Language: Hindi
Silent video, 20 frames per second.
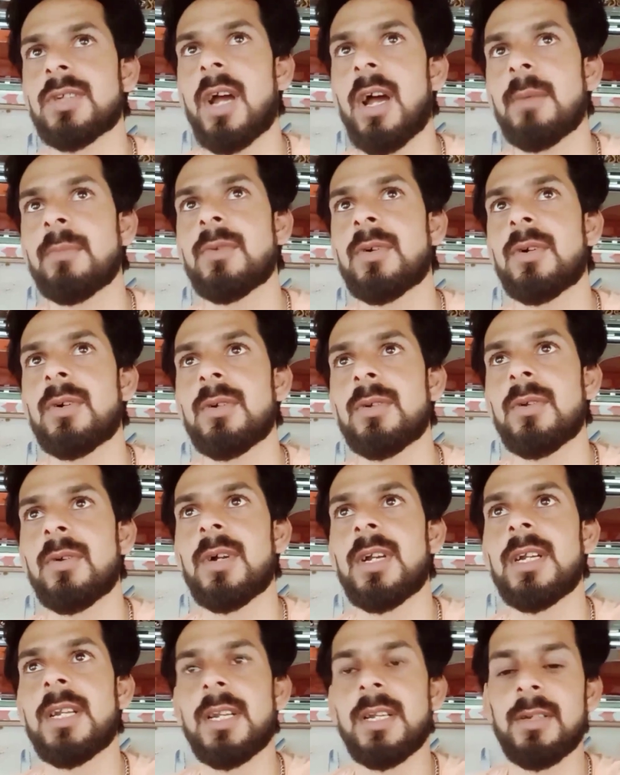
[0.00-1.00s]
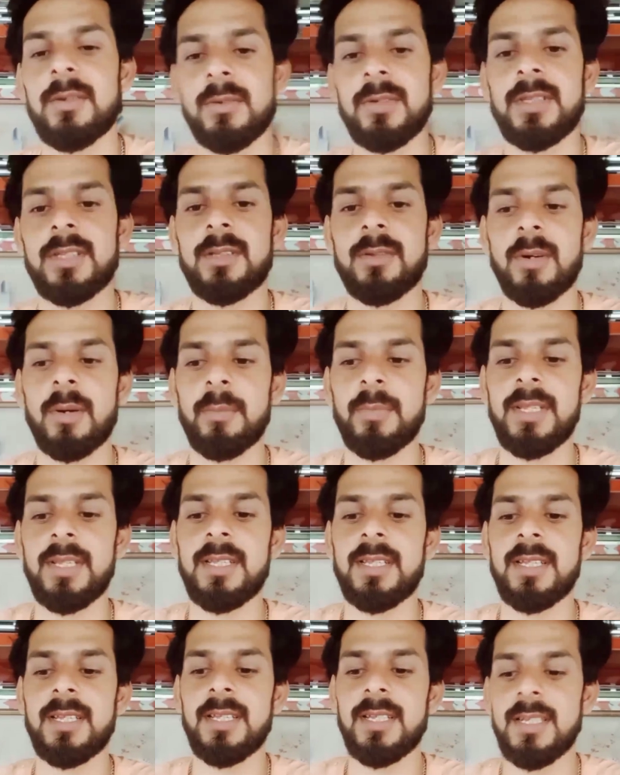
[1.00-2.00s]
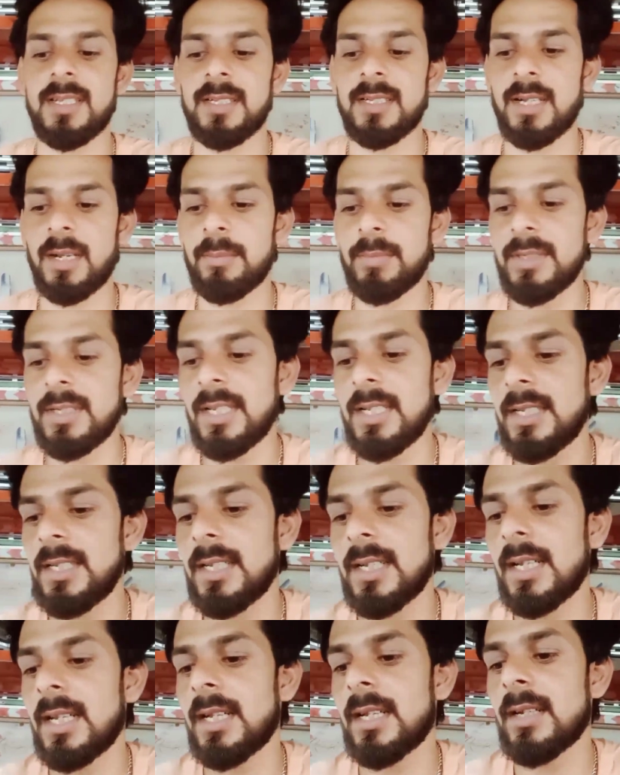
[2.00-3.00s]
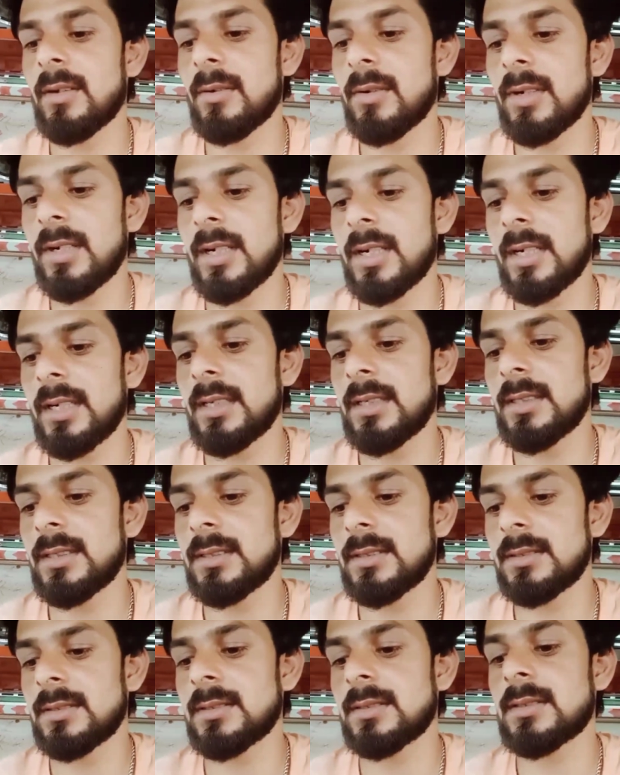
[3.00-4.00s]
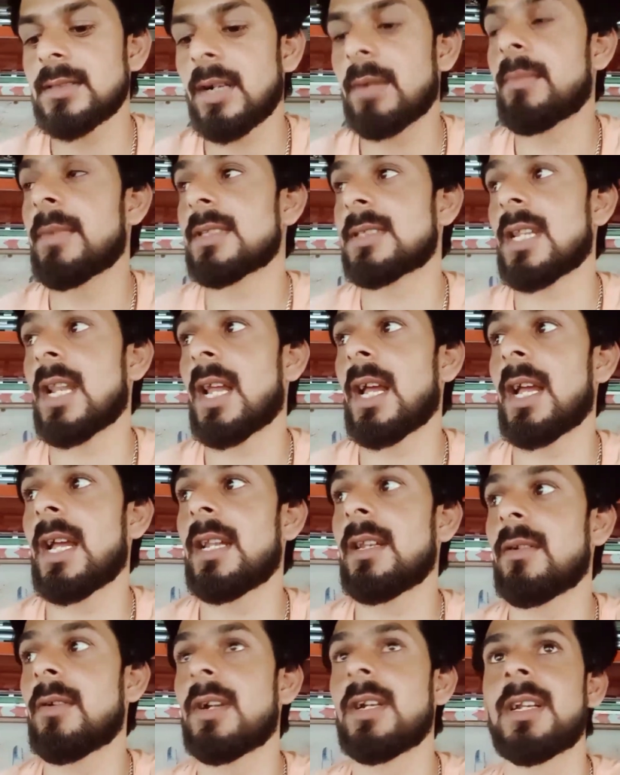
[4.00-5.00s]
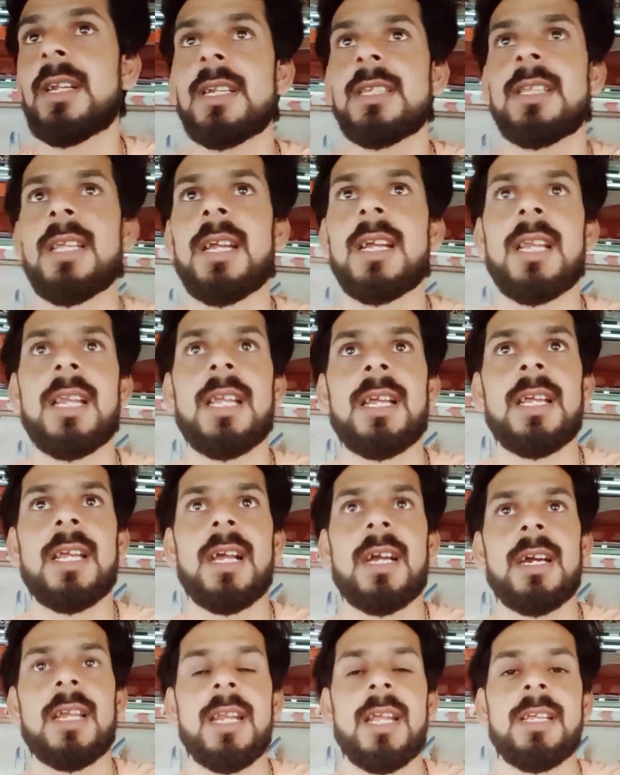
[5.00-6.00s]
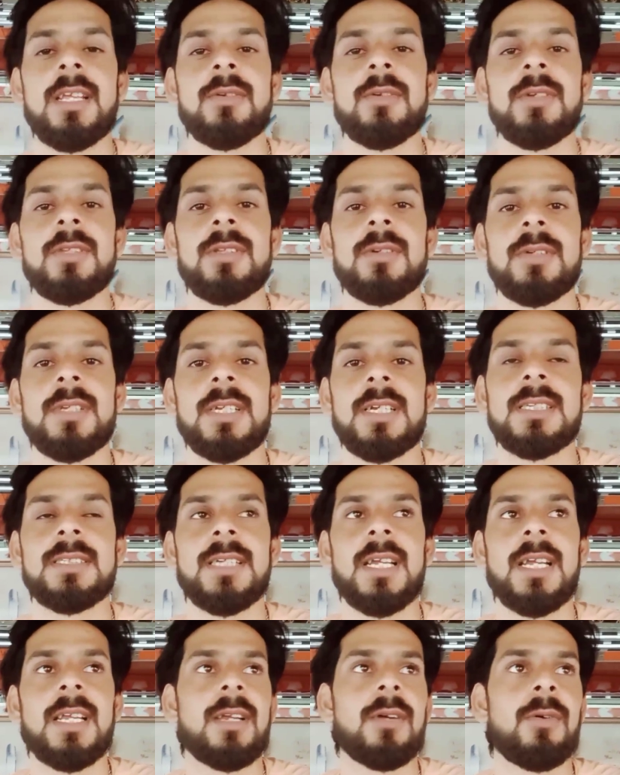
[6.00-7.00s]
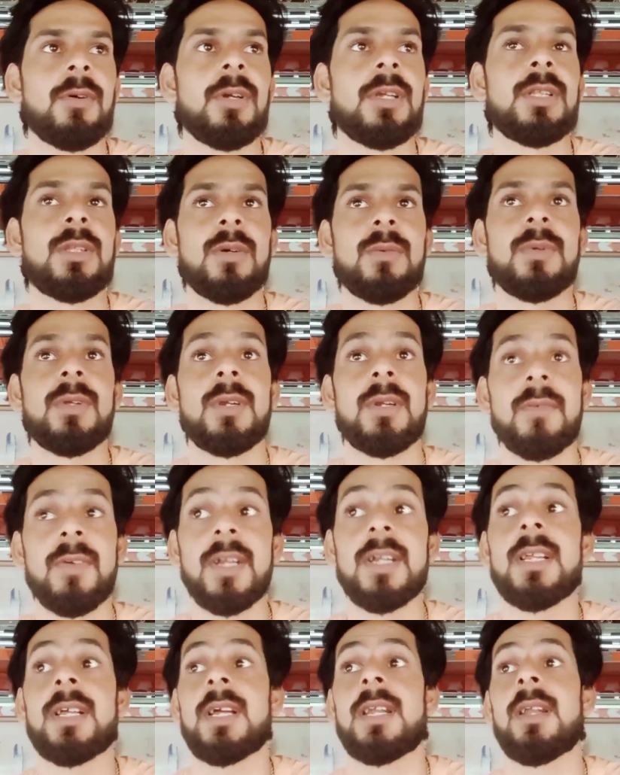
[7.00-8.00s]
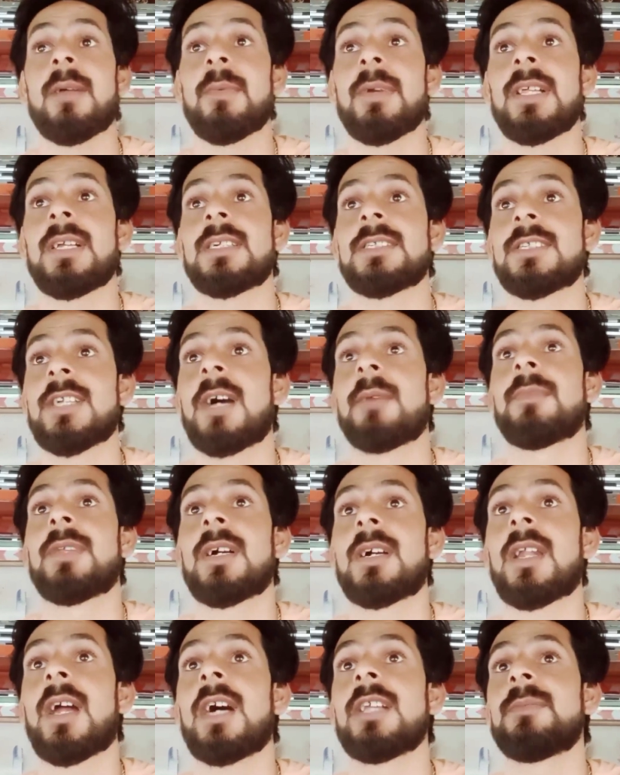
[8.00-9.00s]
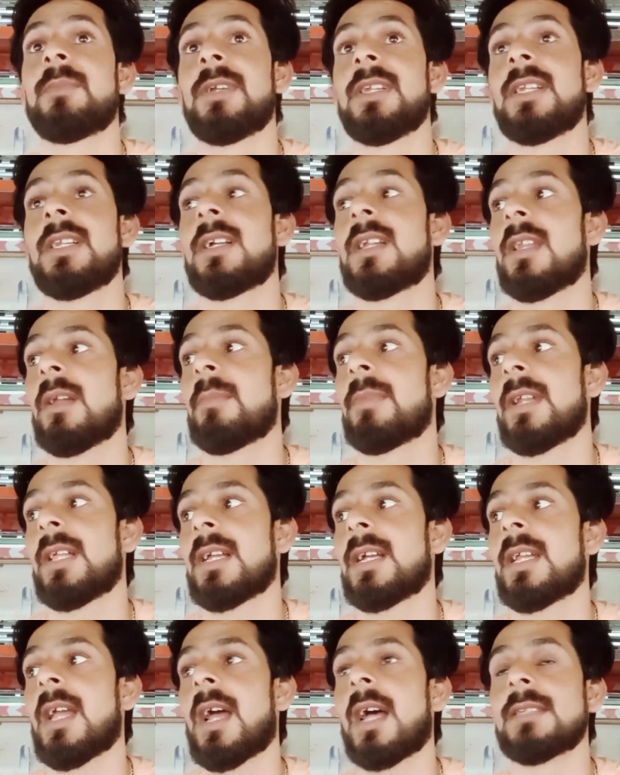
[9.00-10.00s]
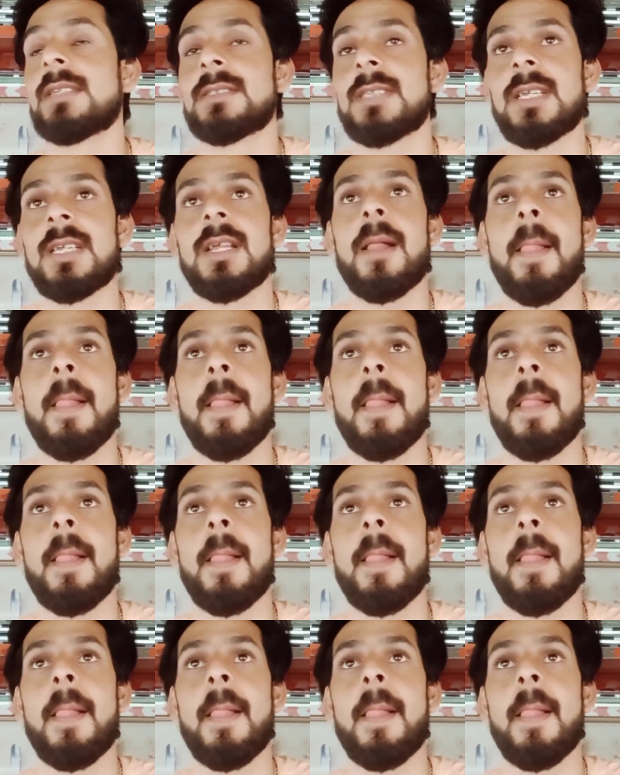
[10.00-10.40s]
शाम को नो एंट्री हुई तो अभी अभी नहीं निकलेंगे नो एंट्री का मसला है नो एंट्री देख लेंगे अगर नहीं हुई तो निकल जाएंगे हुई तो फिर वेट करना पड़ेगा शाम तक रात में ही निकलना पड़ेगा यहाँ से